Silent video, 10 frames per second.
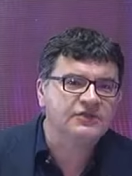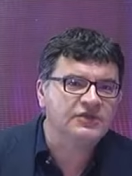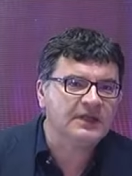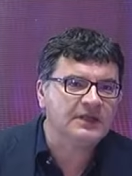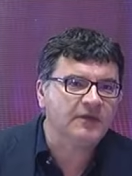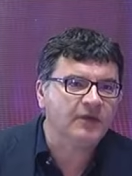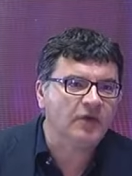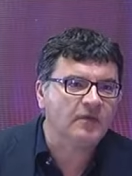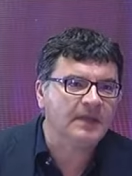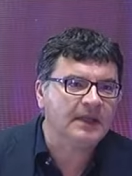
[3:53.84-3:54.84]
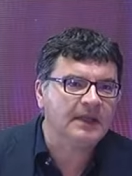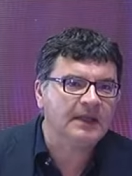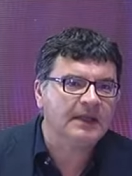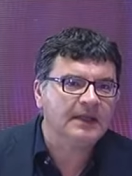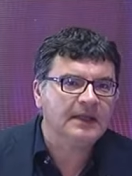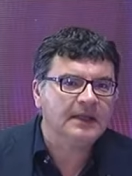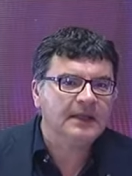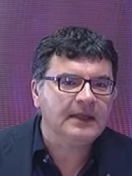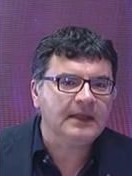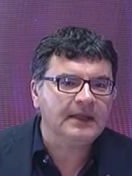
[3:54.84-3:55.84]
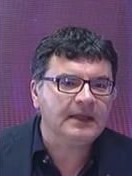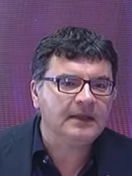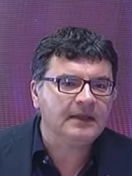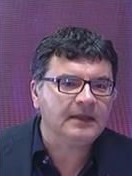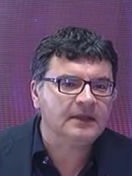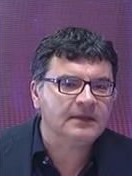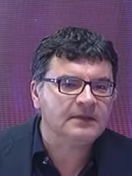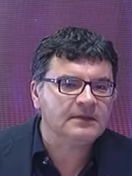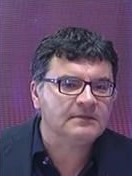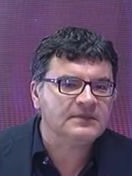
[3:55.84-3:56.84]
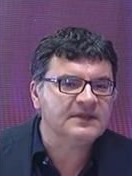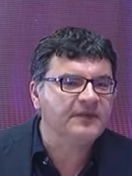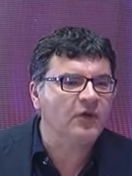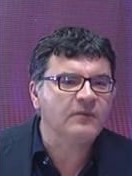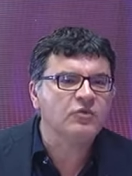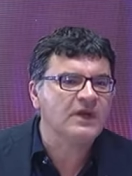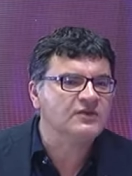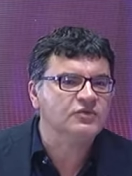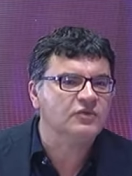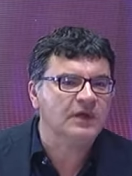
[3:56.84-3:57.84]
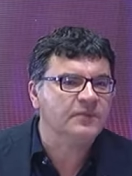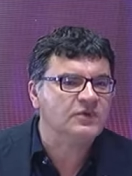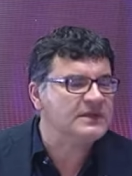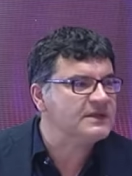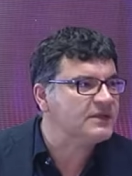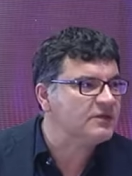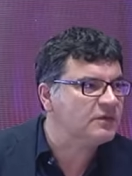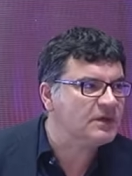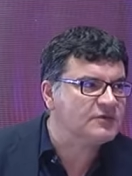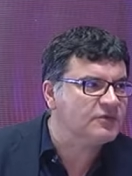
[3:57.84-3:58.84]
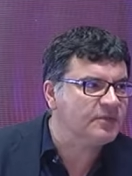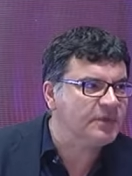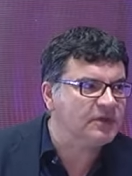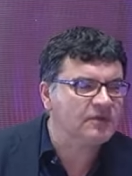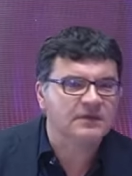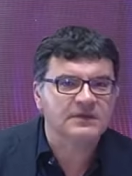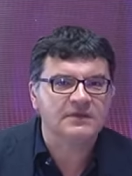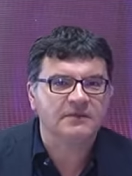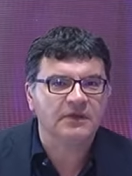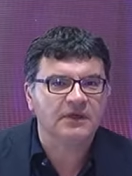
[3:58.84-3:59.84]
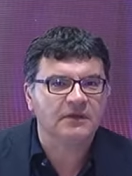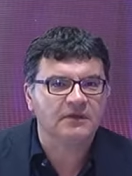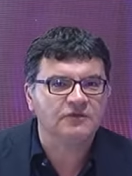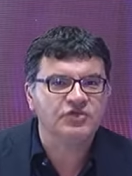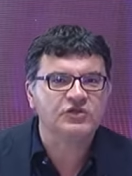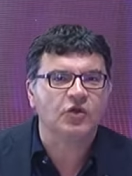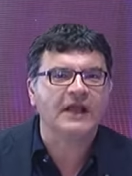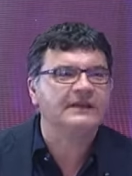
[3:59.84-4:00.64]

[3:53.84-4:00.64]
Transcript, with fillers: il cittadino formi eh, si forma una sua posizione, una sua mm. opinione, insomma, non, non ci sono